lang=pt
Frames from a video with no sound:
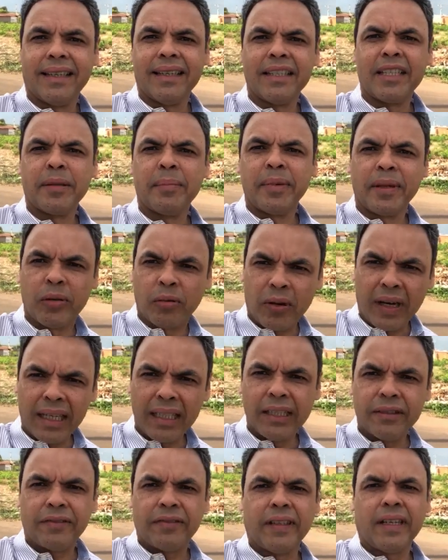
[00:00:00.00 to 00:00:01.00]
de me
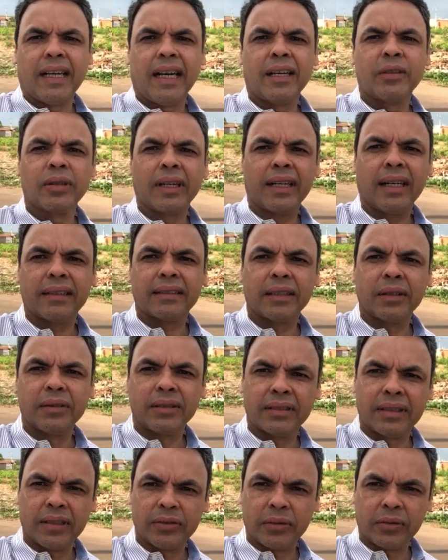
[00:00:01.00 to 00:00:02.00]
qualificar a educação de
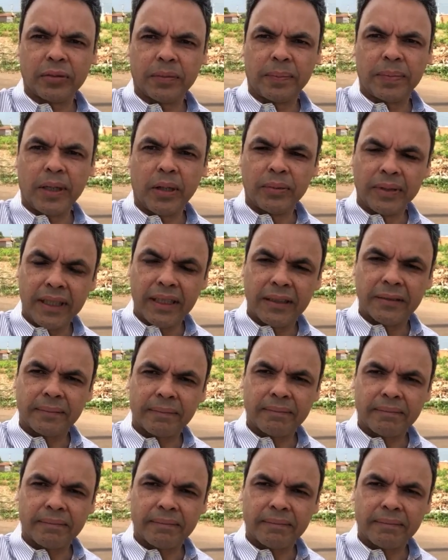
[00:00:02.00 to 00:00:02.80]
São João do Piauí,